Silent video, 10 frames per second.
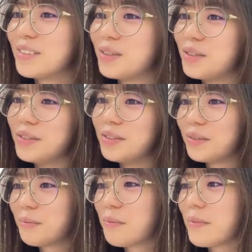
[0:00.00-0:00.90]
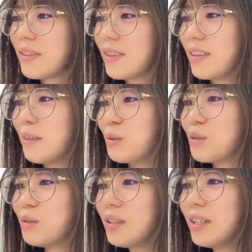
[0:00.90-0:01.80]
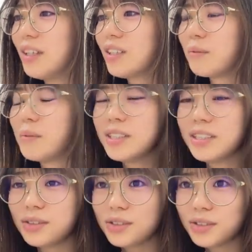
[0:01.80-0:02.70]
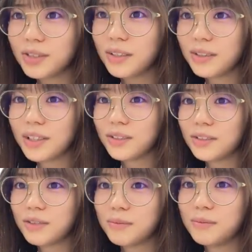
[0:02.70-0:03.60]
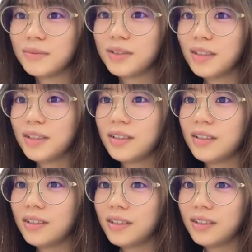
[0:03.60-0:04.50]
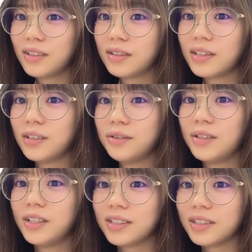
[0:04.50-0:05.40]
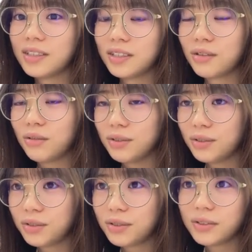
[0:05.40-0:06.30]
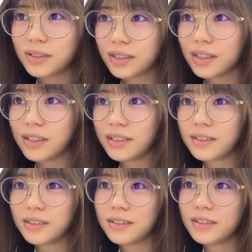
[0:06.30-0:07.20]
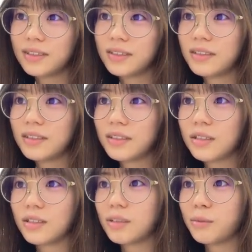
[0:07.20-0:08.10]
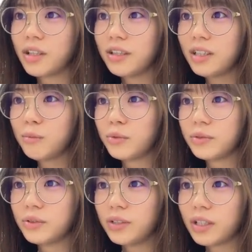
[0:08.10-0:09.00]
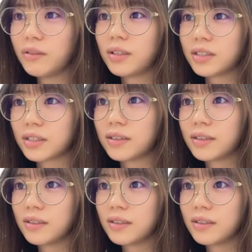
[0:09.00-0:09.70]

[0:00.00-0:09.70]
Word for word: そうでもそう考えたらマジ優秀だよねあのセルフレジ超優秀じゃないだってしかも現金も普通にいけるわけじゃん